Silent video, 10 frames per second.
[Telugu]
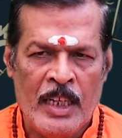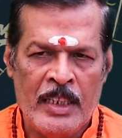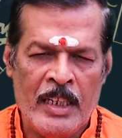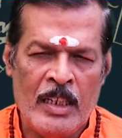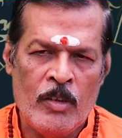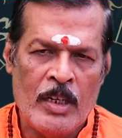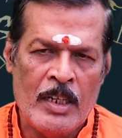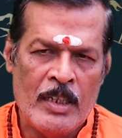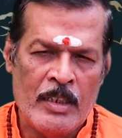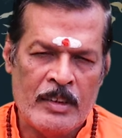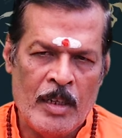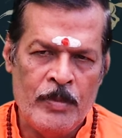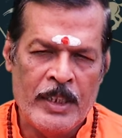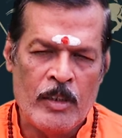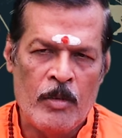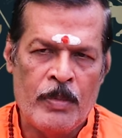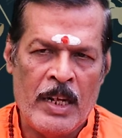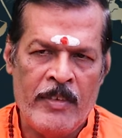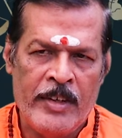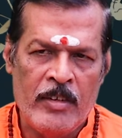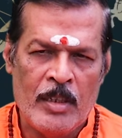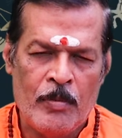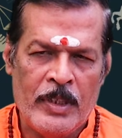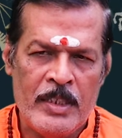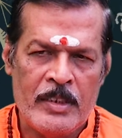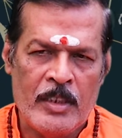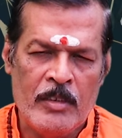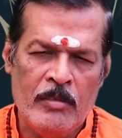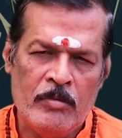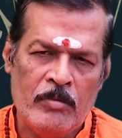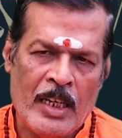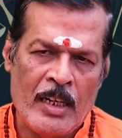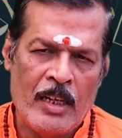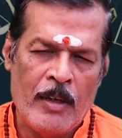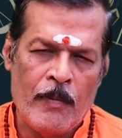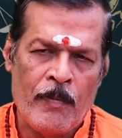ఏదైనా ఒక సబ్జెక్ట్లో ప్రావీణ్యం సంపాదిస్తారు చాలా